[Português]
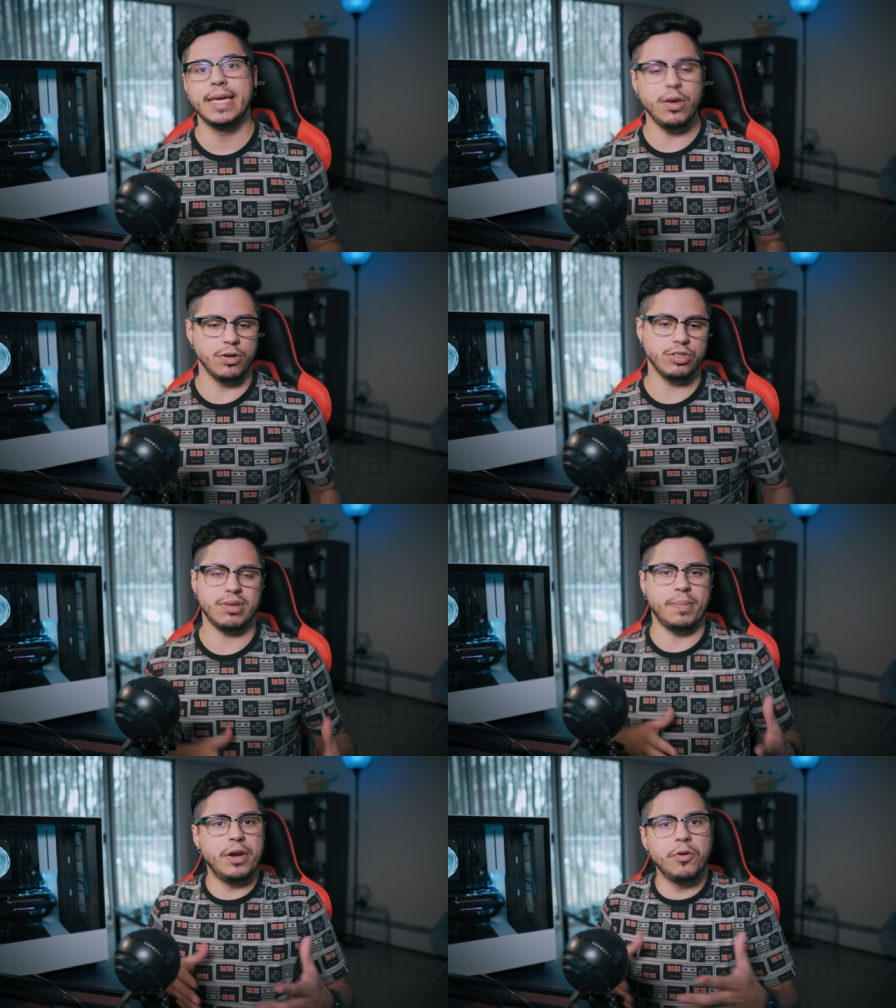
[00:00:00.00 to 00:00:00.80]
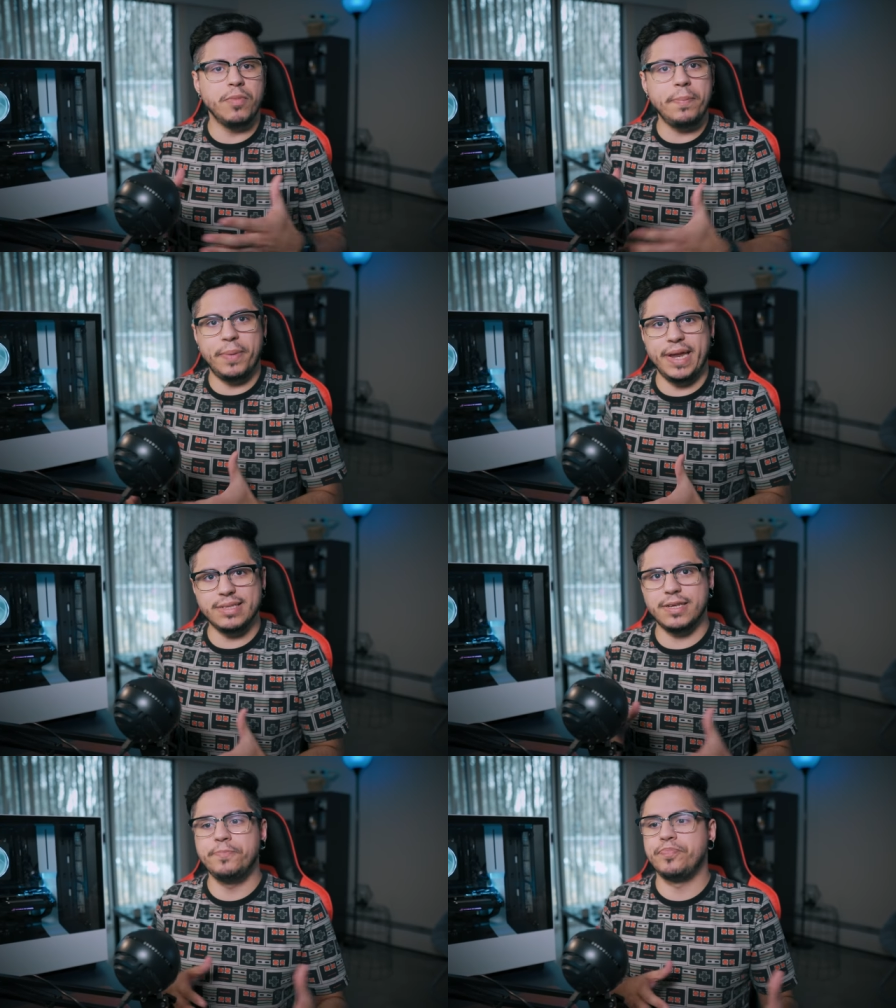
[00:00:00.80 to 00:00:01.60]
E hoje eu trabalho numa
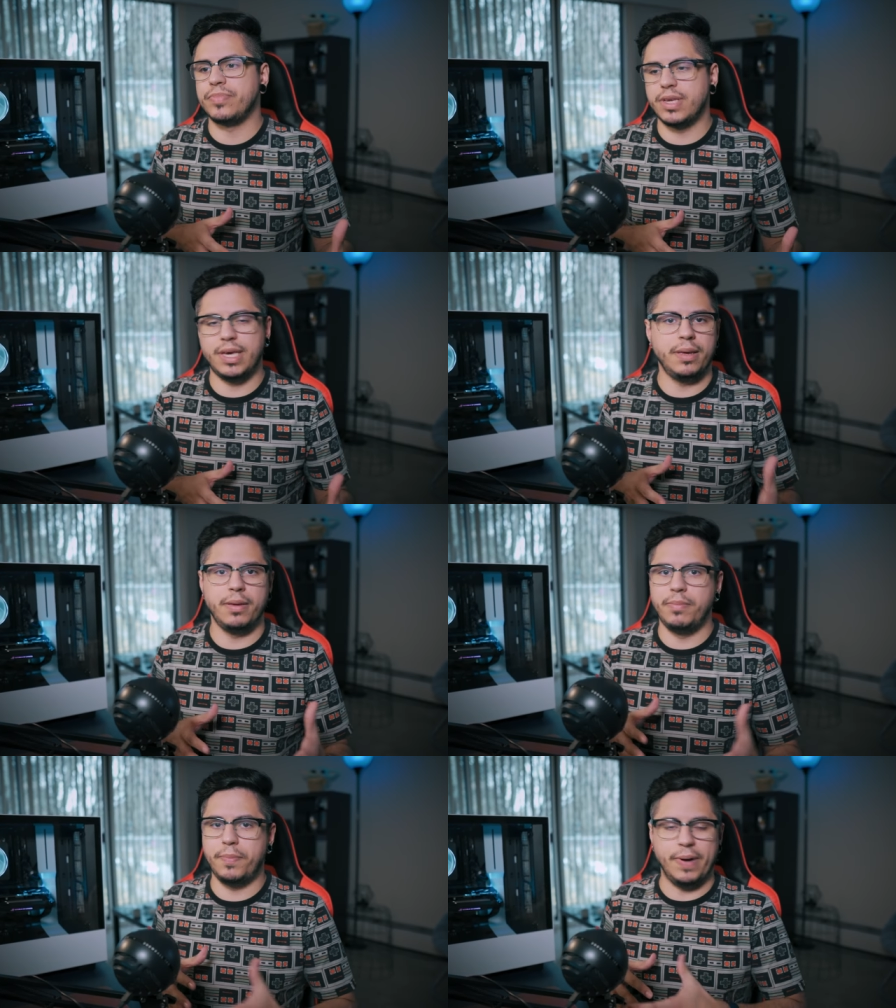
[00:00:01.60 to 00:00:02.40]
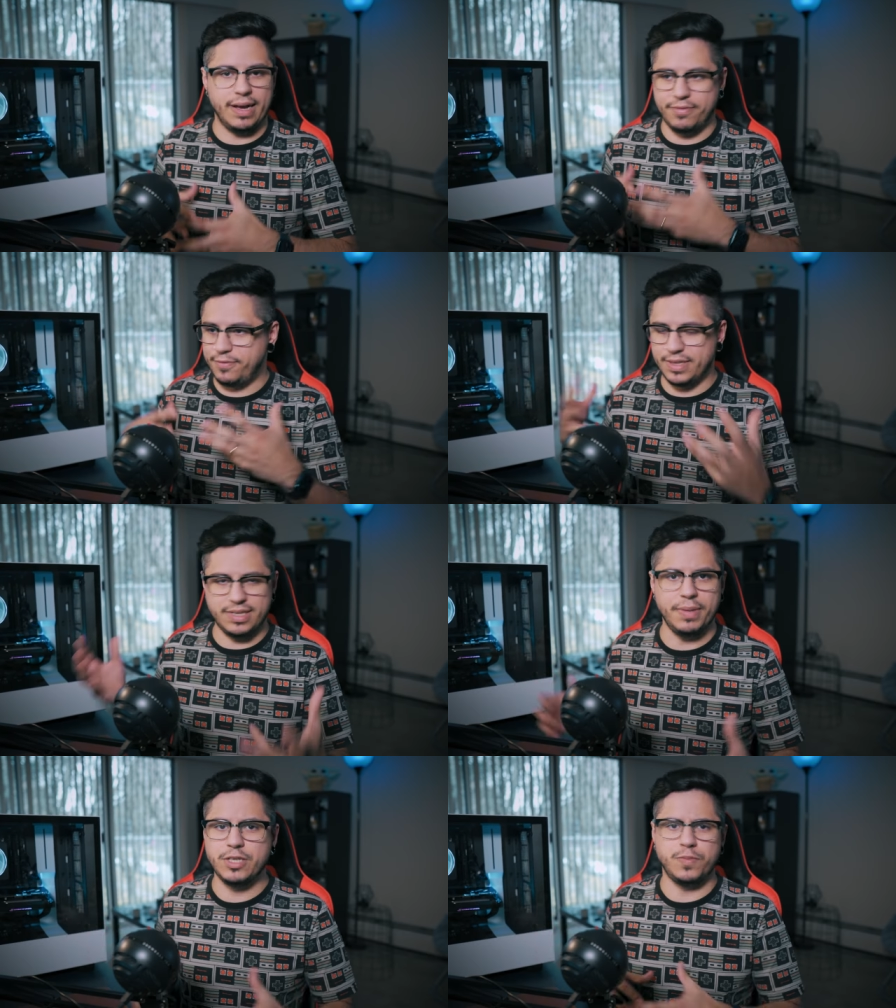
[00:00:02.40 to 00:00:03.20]
empresa que me paga
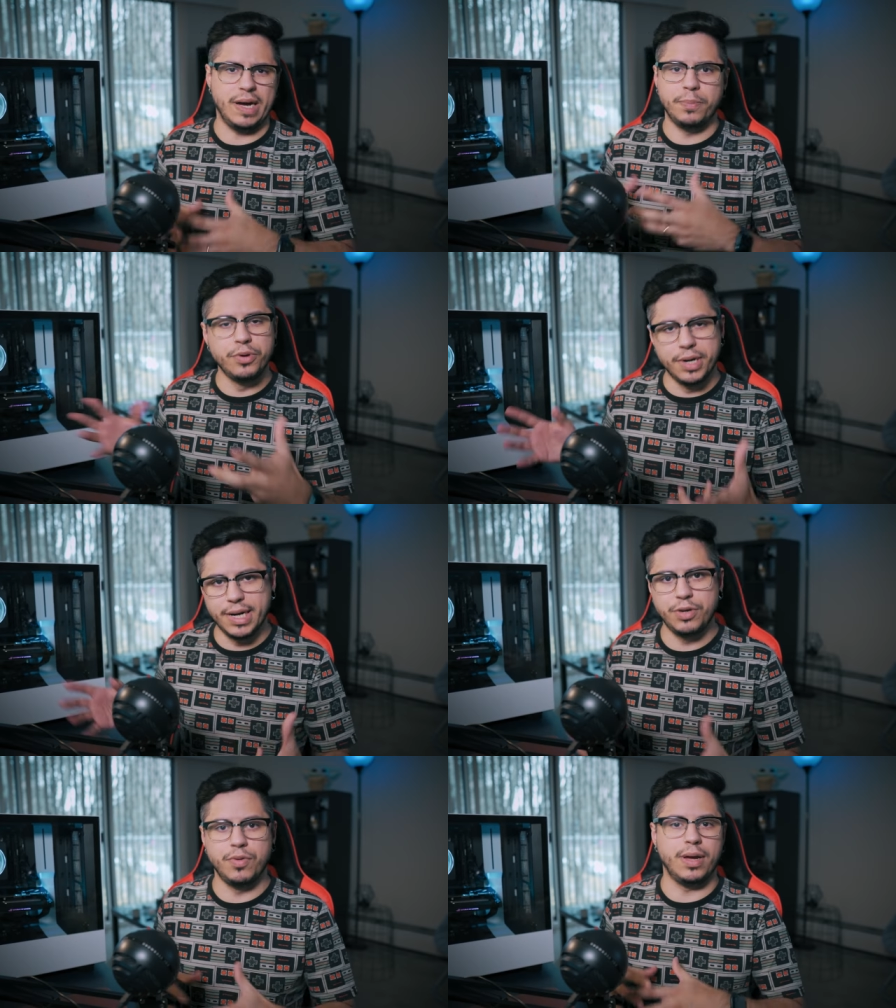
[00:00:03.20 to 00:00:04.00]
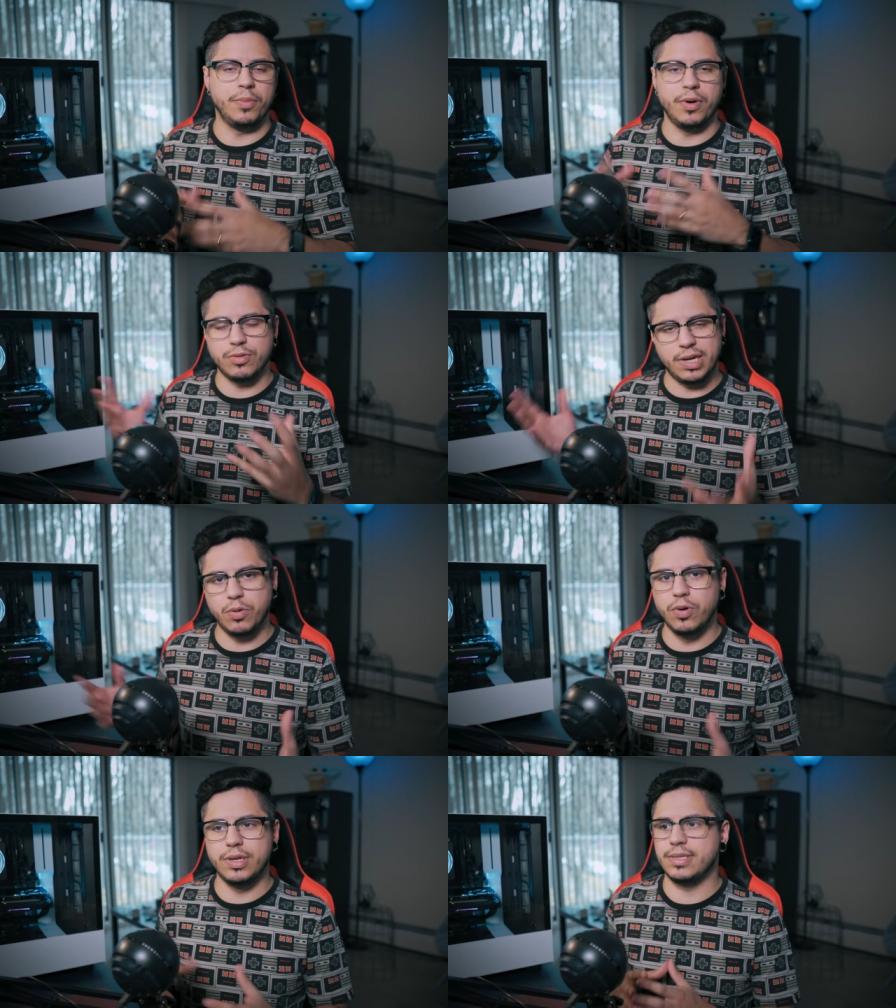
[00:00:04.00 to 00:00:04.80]
fixamente, pagar por ano é uma outra
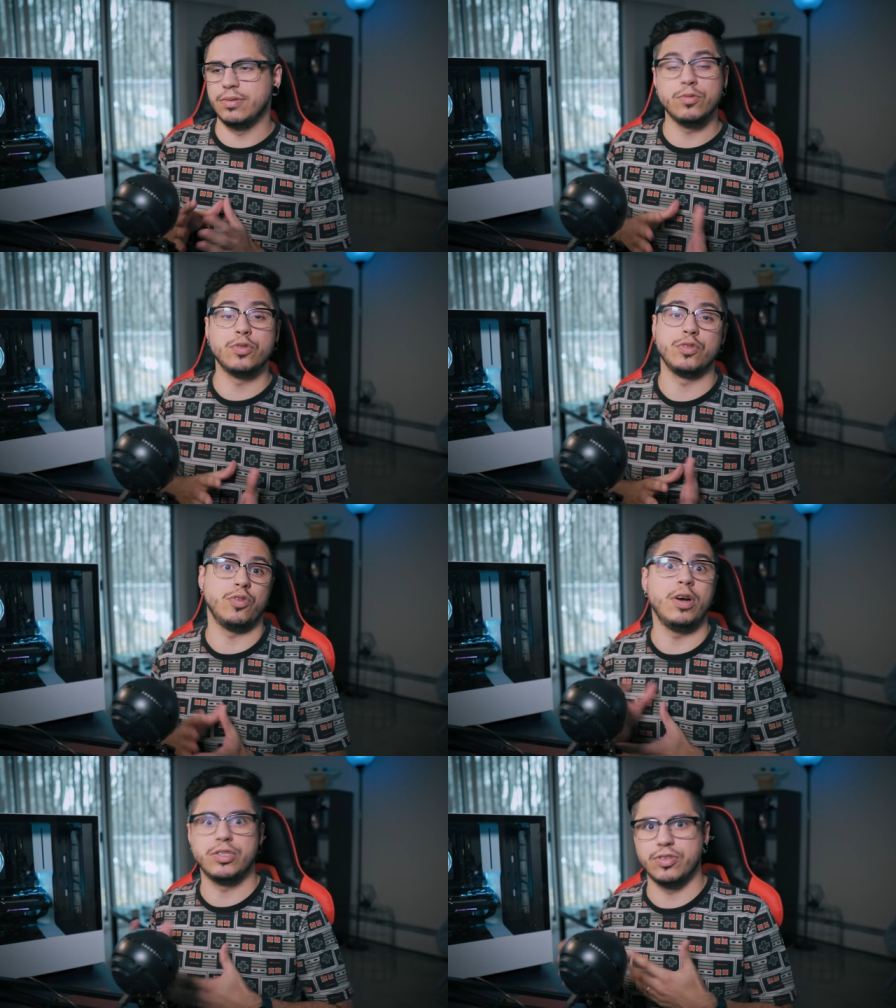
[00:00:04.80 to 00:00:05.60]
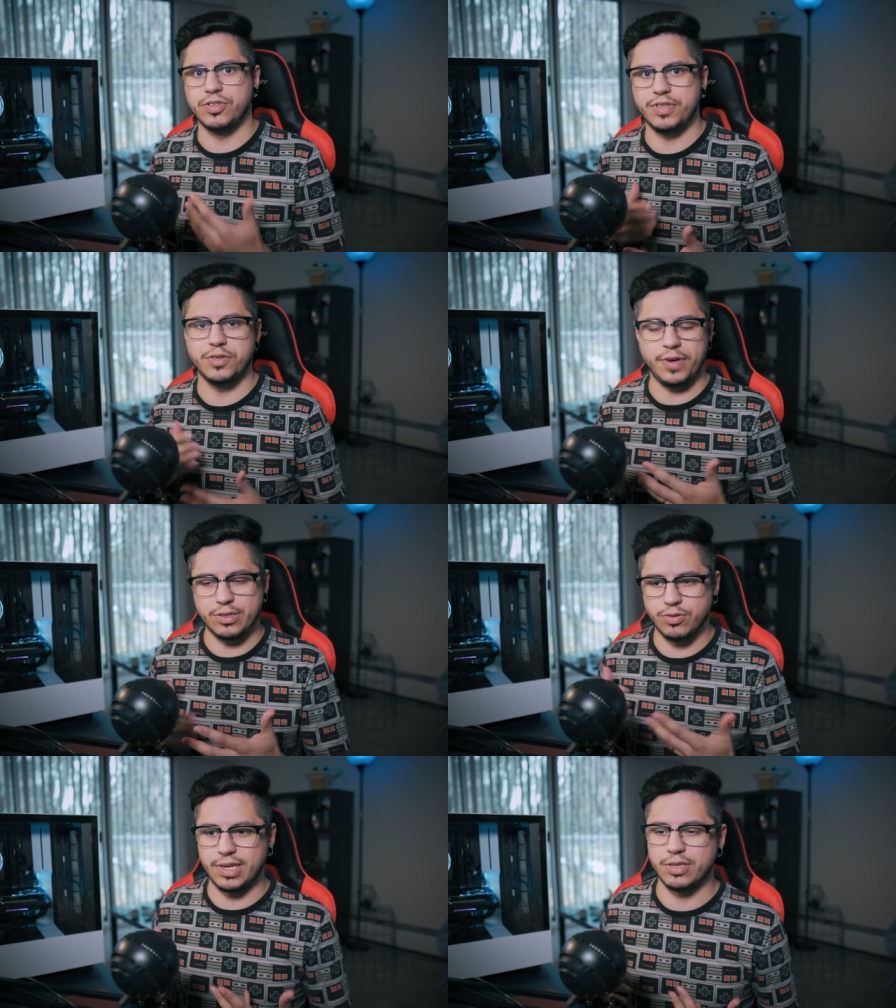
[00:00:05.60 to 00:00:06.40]
coisa. Eu não sou só editor de vídeo, eu
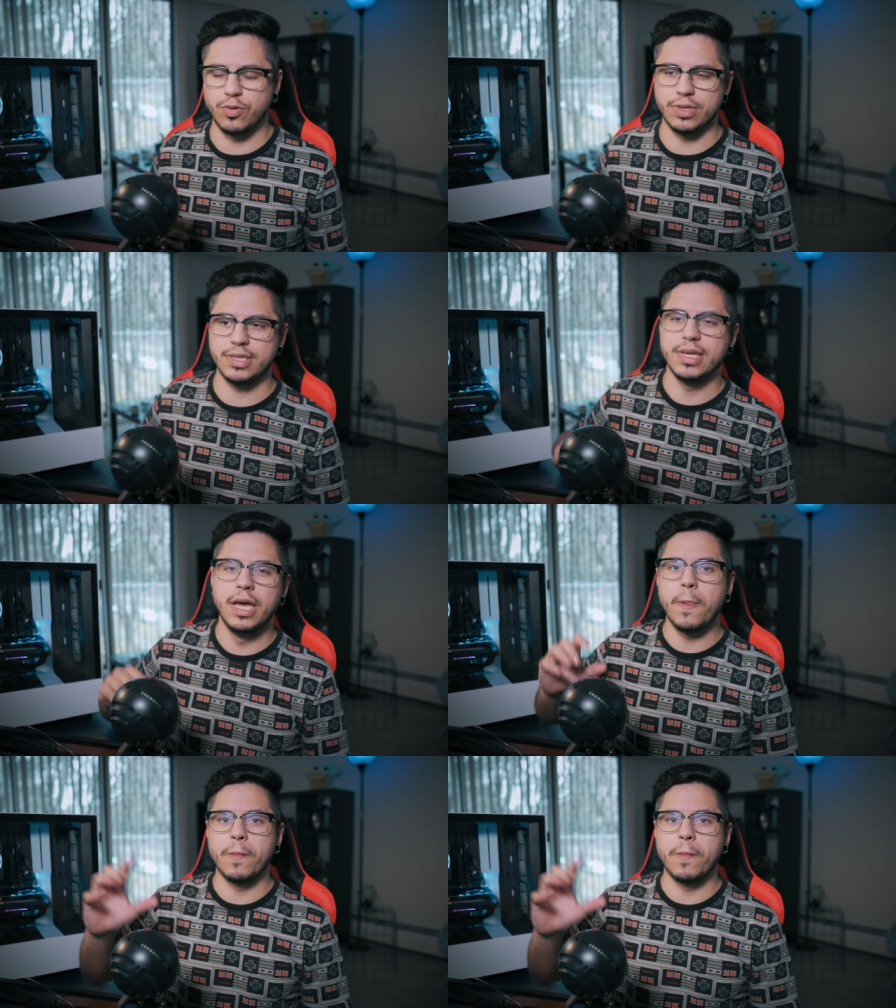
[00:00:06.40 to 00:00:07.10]
faço outras coisas.